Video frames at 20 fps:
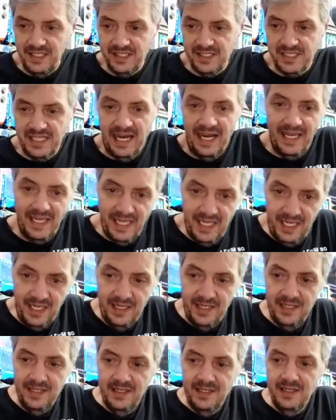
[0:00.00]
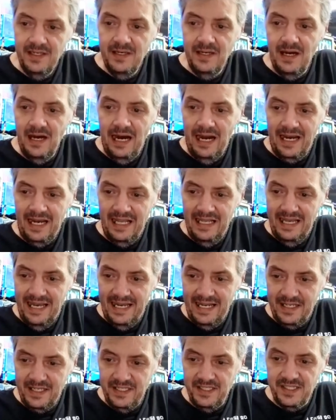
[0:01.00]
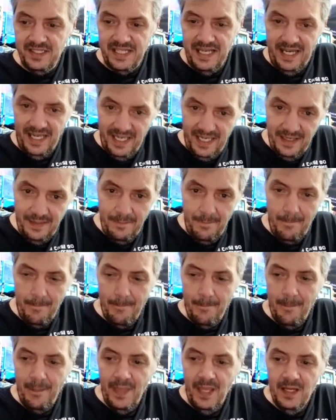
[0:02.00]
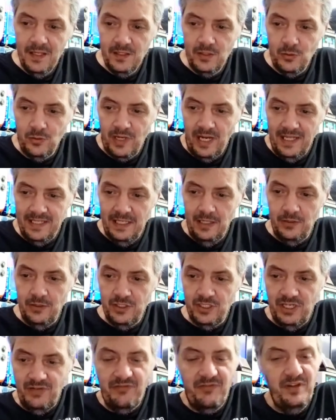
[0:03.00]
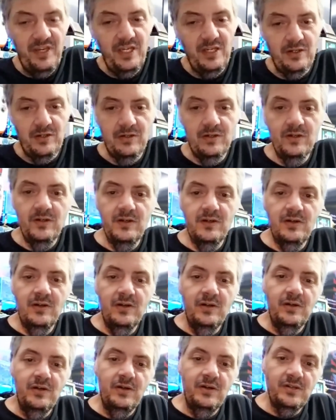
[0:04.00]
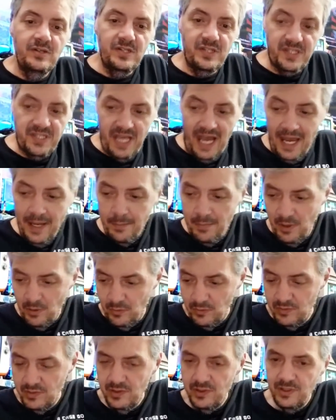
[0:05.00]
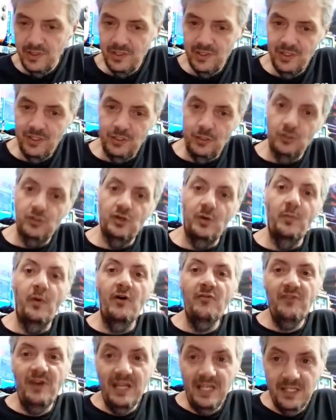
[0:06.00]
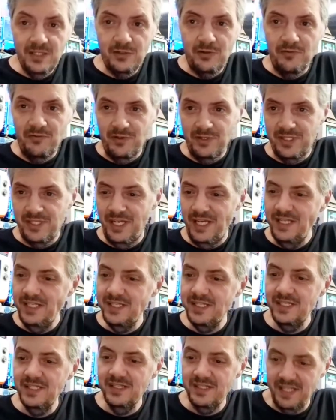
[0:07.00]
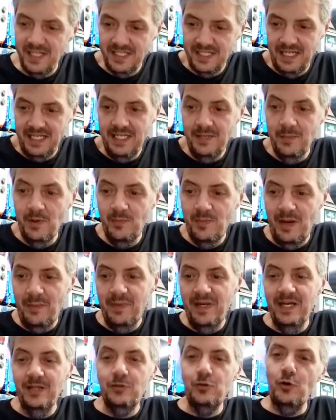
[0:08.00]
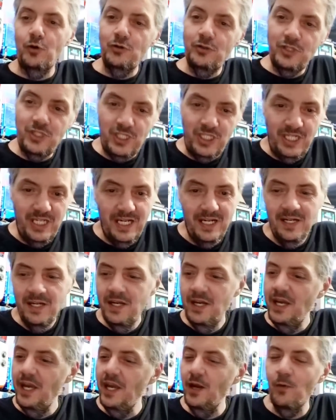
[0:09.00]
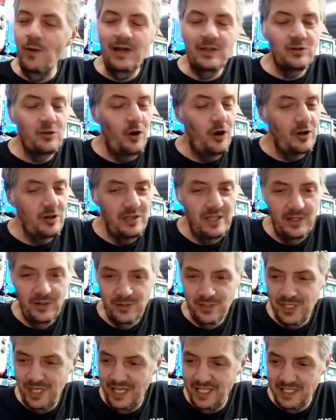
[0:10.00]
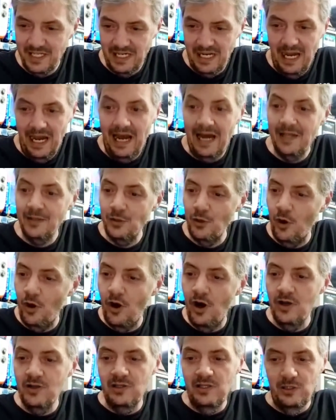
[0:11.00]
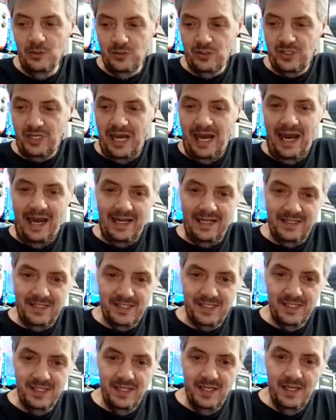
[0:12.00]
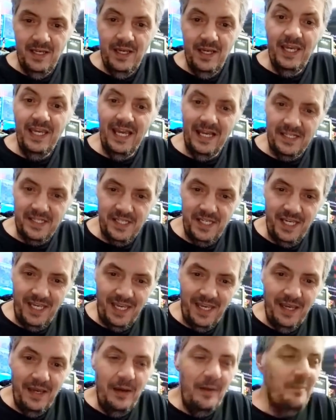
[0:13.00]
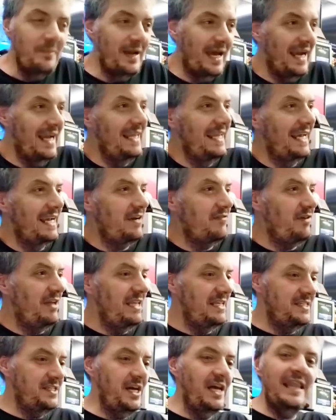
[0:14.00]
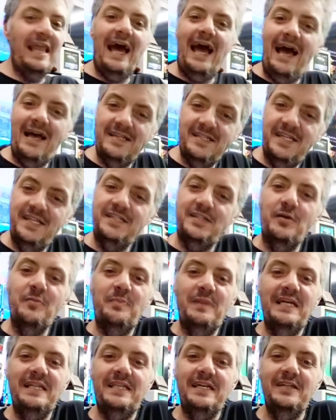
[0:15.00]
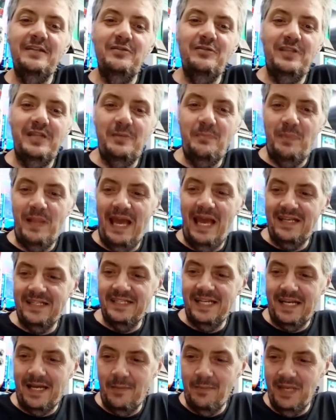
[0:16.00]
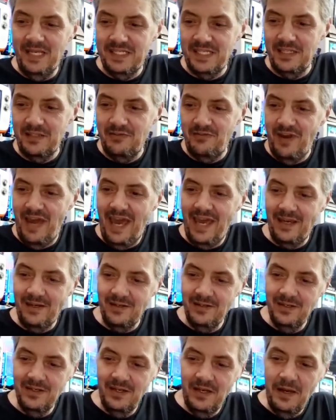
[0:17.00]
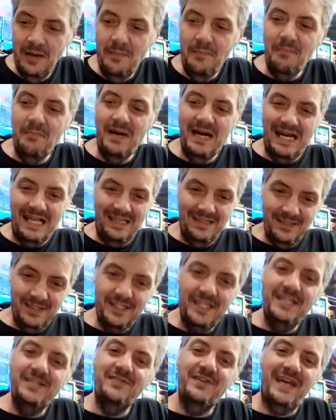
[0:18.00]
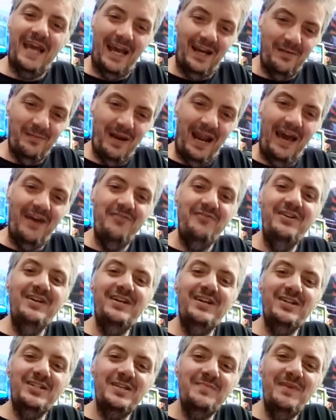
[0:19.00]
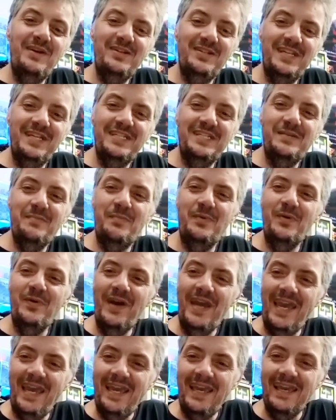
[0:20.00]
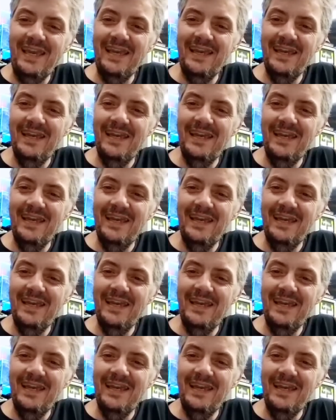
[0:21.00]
que está aí, a galera que está aí do canal do Jefinho, saibam que eu sou mó feliz com vocês. Vocês animam minha manhã todo dia. Eu adoro ler os haters lá, adoro ler os caras. E assim, pra galera que fala assim, ah lá, vocês estão plantando um triplex na cabeça do velho, mano, vocês ficaram bravinhos que eu chamei vocês de burro, hein?